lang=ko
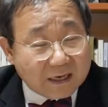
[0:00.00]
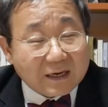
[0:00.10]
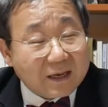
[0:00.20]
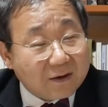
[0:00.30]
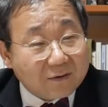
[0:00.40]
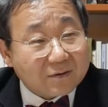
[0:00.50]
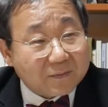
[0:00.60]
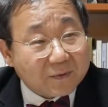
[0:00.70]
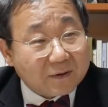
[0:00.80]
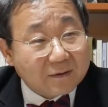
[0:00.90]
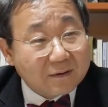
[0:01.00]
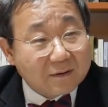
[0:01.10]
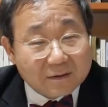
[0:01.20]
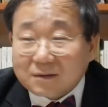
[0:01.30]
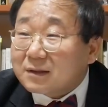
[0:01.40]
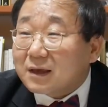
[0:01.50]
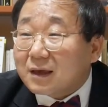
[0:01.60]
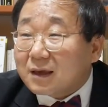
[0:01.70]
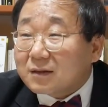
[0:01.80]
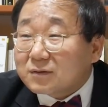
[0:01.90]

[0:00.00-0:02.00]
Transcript: 짠해요, 그러면. 네. 네.